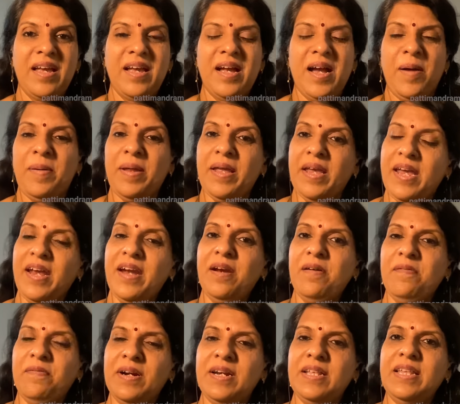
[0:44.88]
அப்படி கீழே
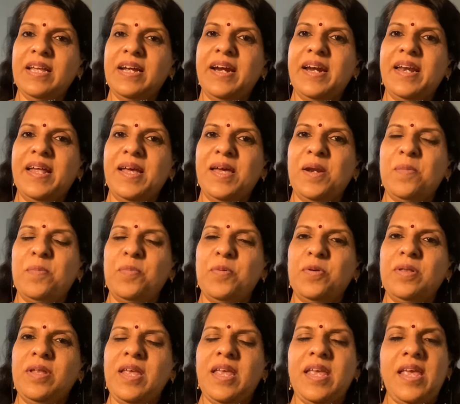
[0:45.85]
விழுந்து கிடக்கிற
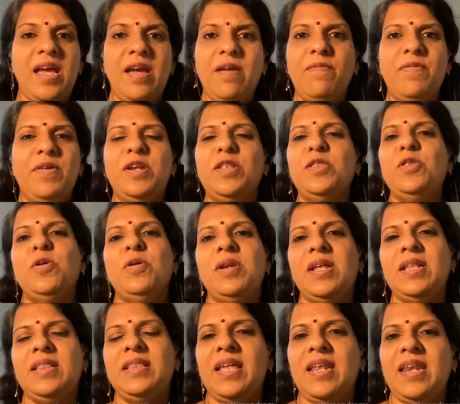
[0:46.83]
போது ஏன் விழுந்தோன்னே
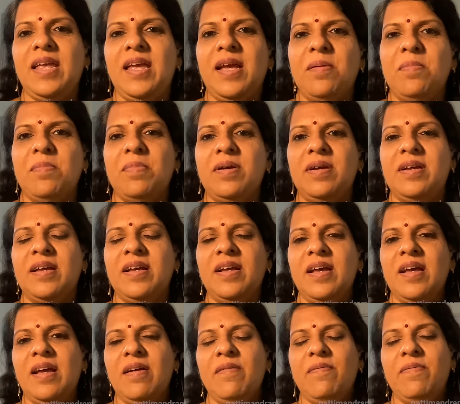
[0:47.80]
தெரியாமல்
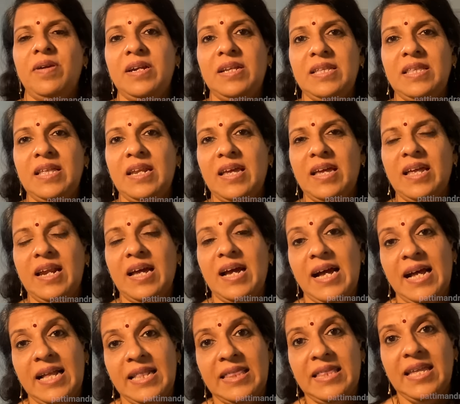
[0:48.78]
விழுந்திருக்கிற
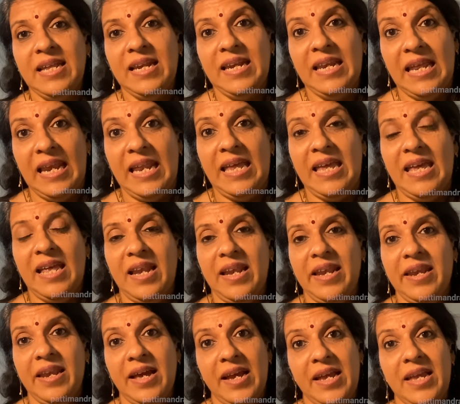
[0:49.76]
அந்த நிலையில்
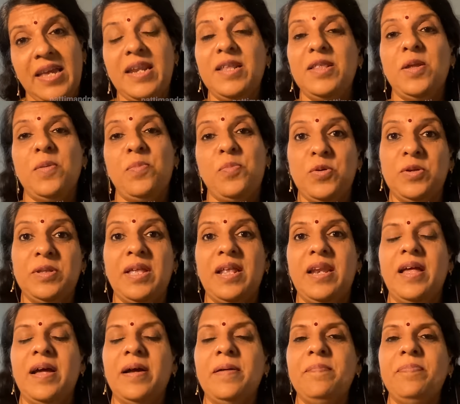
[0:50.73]
நான் இருந்த
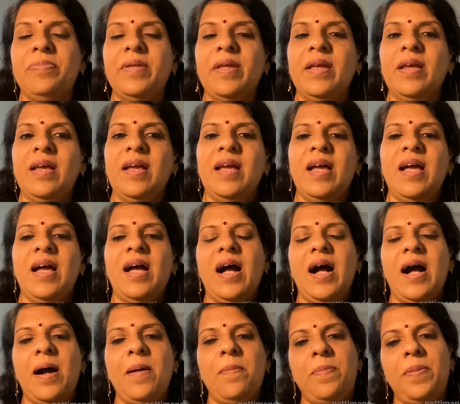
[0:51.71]
போதெல்லாம்
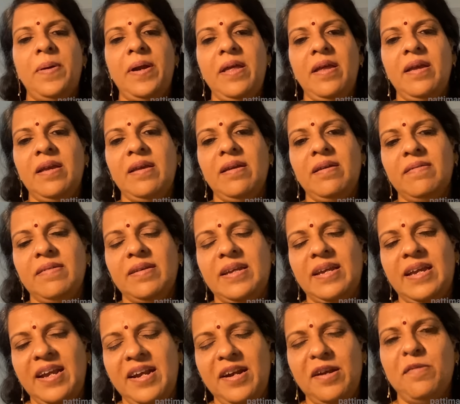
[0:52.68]
அப்படி
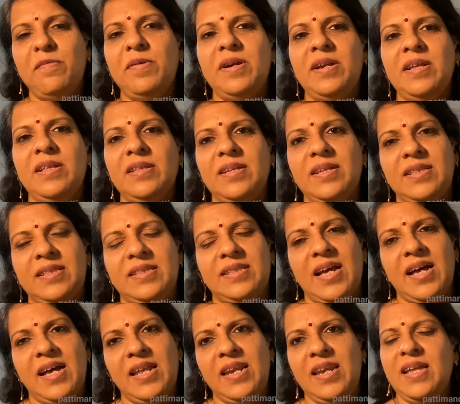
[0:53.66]
கீழே விழுந்து
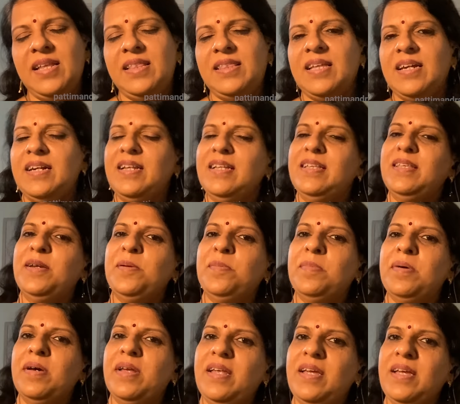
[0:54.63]
தானே தட்டு தடு
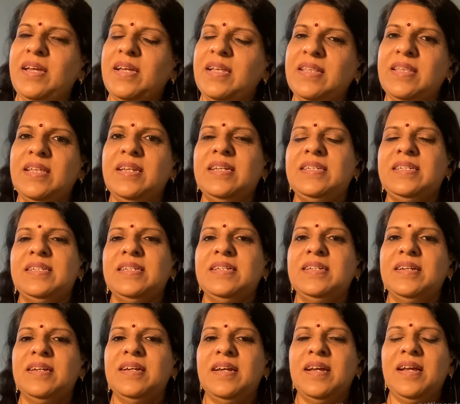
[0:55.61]
மாதிரி எந்திரிச்சு
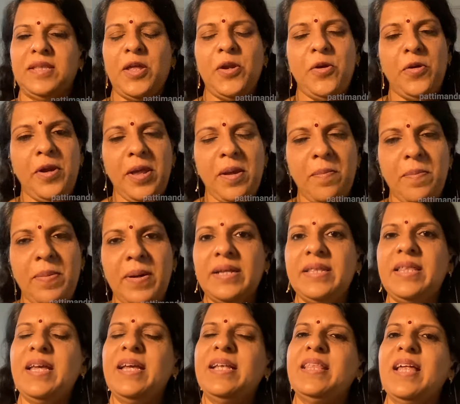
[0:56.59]
தன்னுடைய
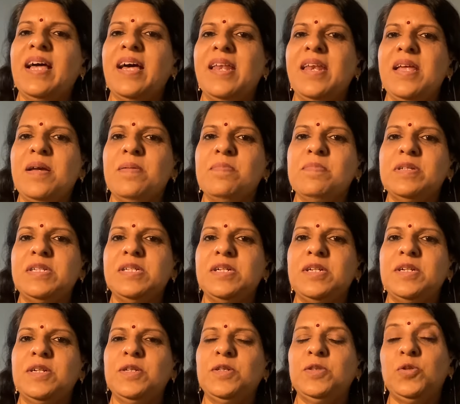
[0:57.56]
பாதையை தானே
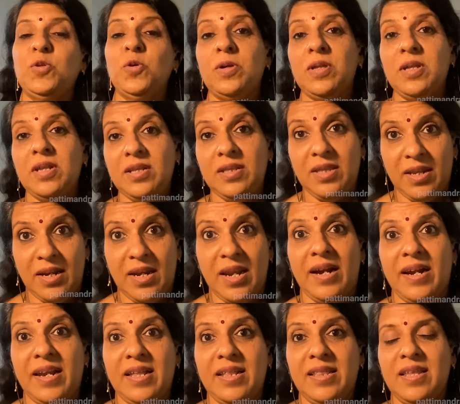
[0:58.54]
அமைச்சிக்கிட்டு தொடர்ந்து
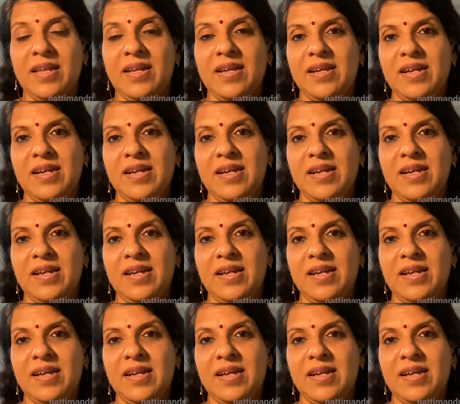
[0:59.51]
நடந்த